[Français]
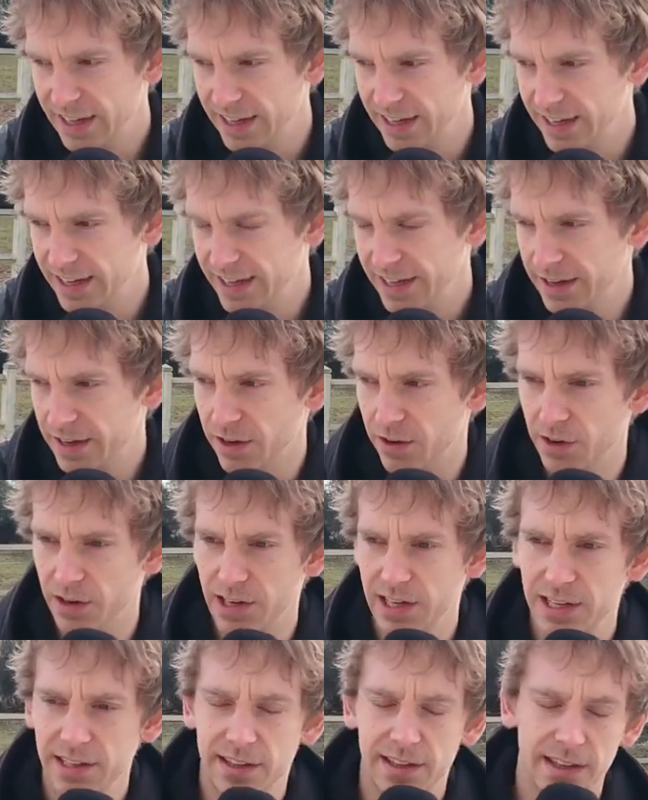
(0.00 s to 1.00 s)
Et euh,
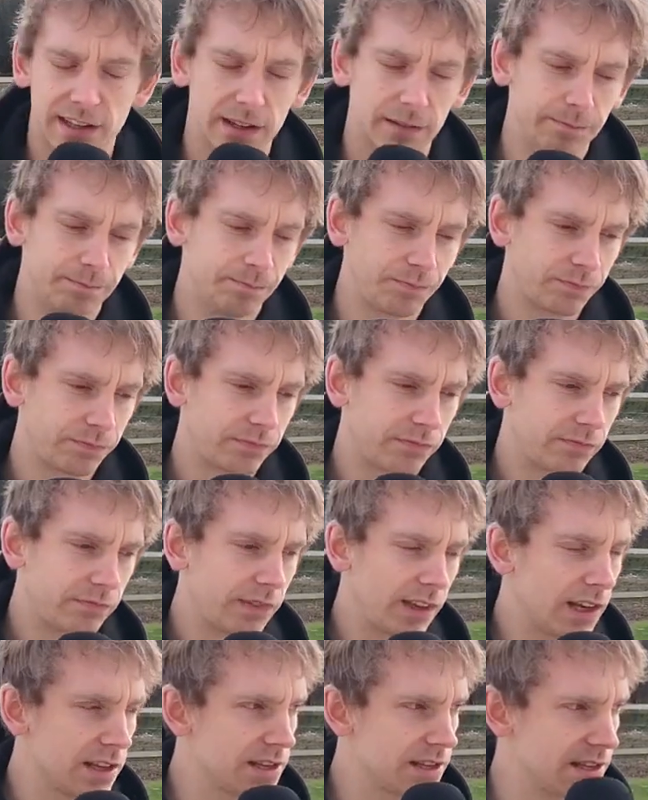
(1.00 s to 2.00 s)
l'idée,
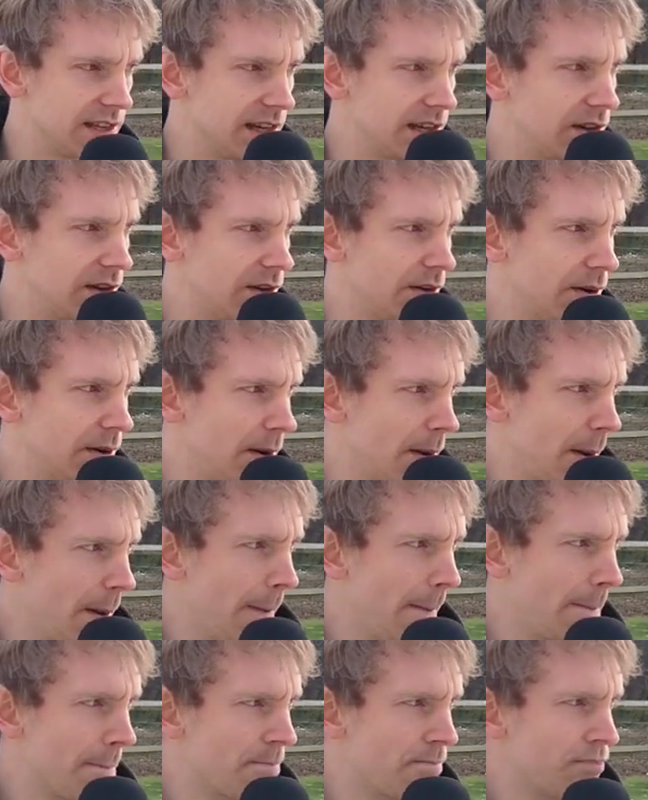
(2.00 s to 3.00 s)
c'est que,
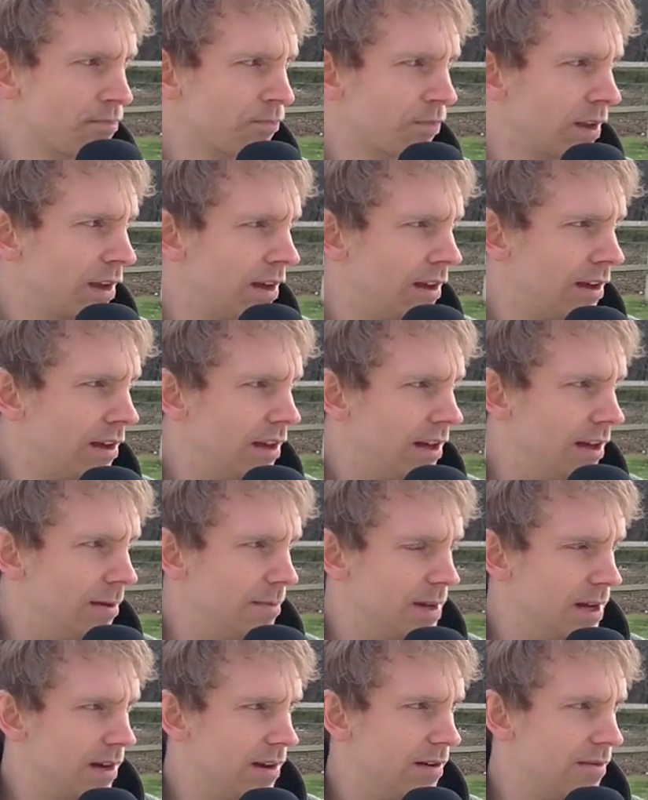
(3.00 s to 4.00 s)

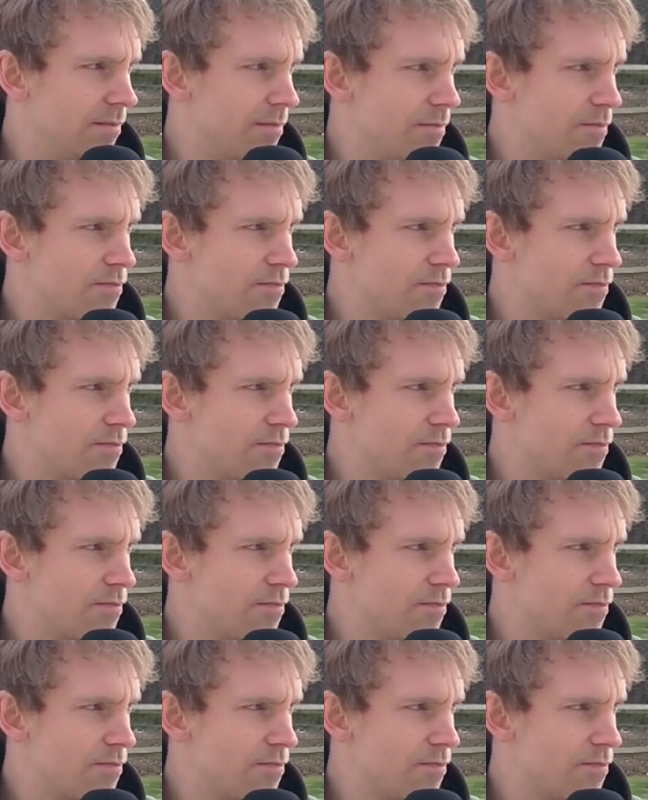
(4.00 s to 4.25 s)
eh bien,